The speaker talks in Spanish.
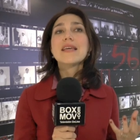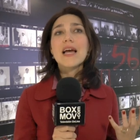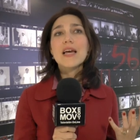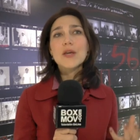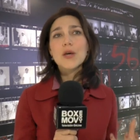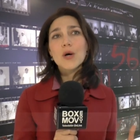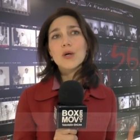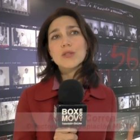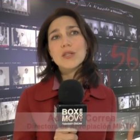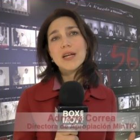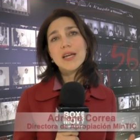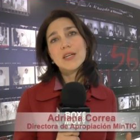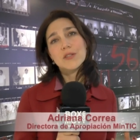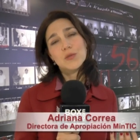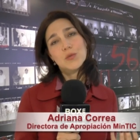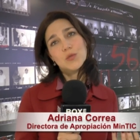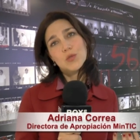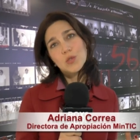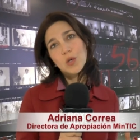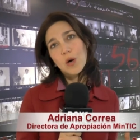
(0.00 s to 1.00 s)
y hay otra que
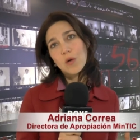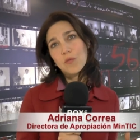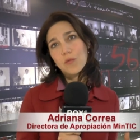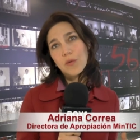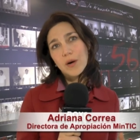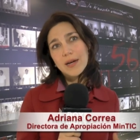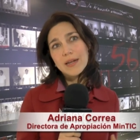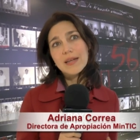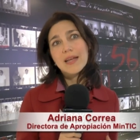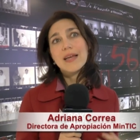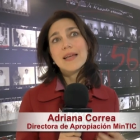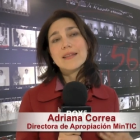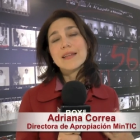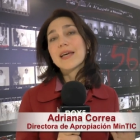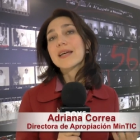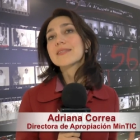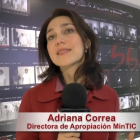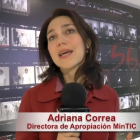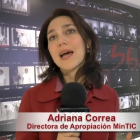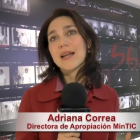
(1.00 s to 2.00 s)
es un software
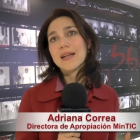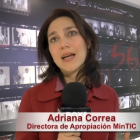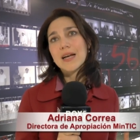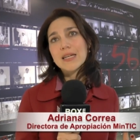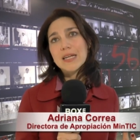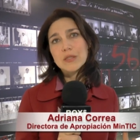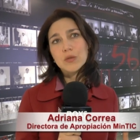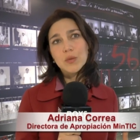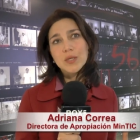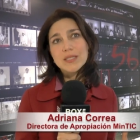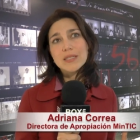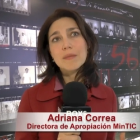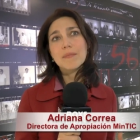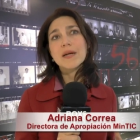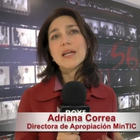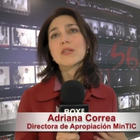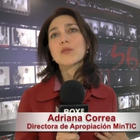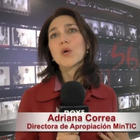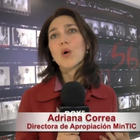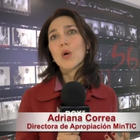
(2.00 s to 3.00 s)
de descarga gratuita
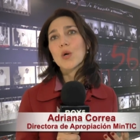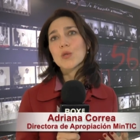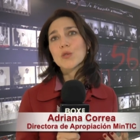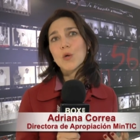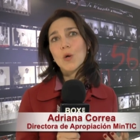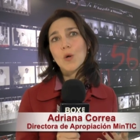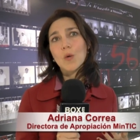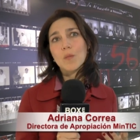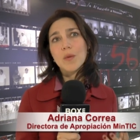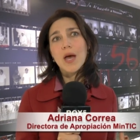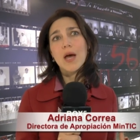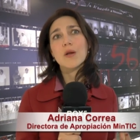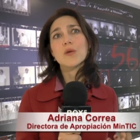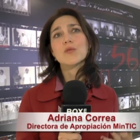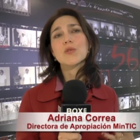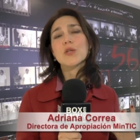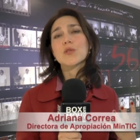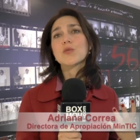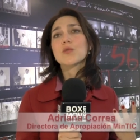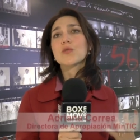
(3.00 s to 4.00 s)
para todos los
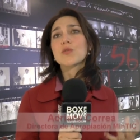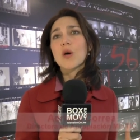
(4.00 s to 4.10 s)
colombianos, que es un